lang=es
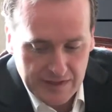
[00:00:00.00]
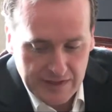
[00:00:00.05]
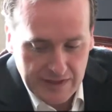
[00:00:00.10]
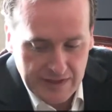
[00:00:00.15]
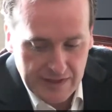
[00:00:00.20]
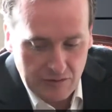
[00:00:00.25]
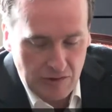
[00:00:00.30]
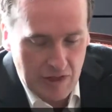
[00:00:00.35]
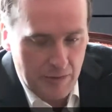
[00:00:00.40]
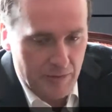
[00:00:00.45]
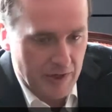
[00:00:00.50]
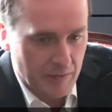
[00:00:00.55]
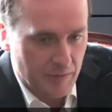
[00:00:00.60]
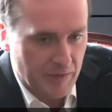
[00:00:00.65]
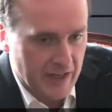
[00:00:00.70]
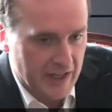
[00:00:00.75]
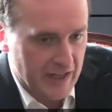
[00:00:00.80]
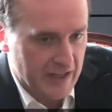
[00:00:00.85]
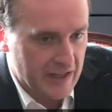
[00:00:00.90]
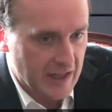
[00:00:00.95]
tiene una
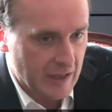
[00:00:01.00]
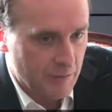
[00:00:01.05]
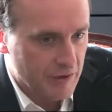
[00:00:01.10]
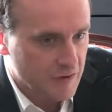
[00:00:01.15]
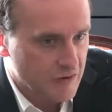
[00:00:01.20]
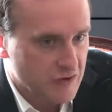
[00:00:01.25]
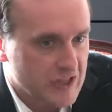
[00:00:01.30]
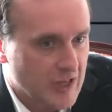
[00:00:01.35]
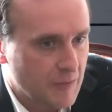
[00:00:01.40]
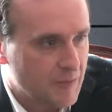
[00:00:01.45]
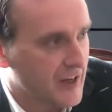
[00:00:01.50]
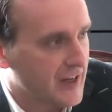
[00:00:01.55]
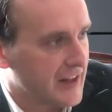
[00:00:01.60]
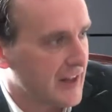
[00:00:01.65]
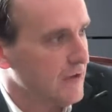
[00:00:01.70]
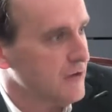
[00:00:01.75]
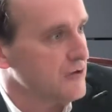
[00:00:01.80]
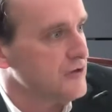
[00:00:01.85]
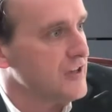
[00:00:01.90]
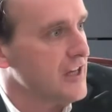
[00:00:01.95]
perplejidad, pero no es que
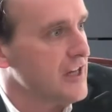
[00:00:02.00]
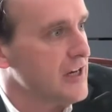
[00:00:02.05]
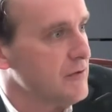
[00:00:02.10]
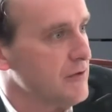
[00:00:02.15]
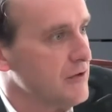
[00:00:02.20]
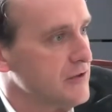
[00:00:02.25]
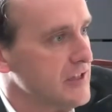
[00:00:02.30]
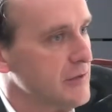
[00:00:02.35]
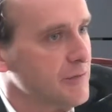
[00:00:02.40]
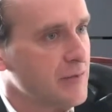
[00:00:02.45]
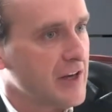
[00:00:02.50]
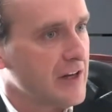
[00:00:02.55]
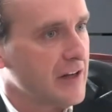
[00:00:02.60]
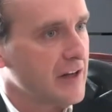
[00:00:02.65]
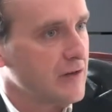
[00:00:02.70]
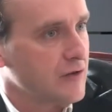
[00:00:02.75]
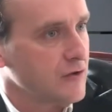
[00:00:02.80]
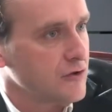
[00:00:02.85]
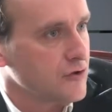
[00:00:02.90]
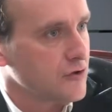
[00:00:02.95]
pierda los nervios ni
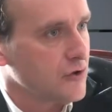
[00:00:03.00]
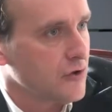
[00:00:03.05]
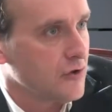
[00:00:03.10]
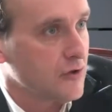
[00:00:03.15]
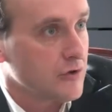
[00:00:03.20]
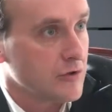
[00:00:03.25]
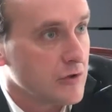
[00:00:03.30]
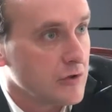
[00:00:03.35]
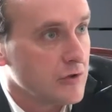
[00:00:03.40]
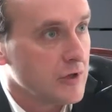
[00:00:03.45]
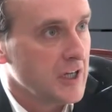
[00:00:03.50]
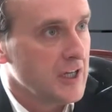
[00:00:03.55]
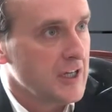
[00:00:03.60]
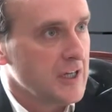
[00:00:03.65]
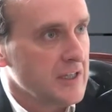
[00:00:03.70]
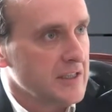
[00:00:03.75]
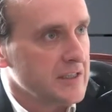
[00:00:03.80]
pierde el control, no.